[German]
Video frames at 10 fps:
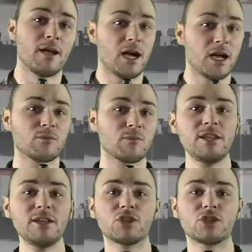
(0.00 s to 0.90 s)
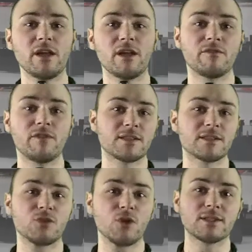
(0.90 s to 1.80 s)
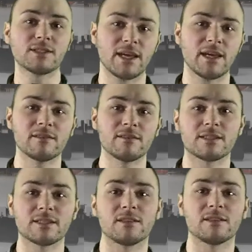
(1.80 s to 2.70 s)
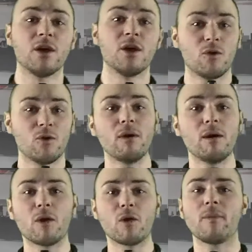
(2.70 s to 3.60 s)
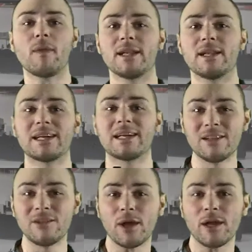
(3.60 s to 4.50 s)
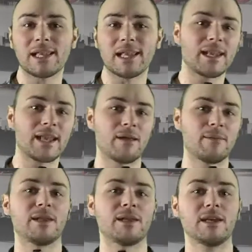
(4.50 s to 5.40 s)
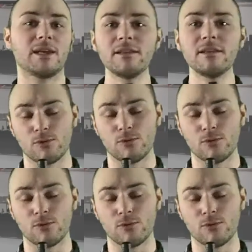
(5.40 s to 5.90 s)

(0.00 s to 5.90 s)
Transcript: An so manchen Stellen wird es doch sehr interessant und man bekommt einen neuen kleinen Einblick in die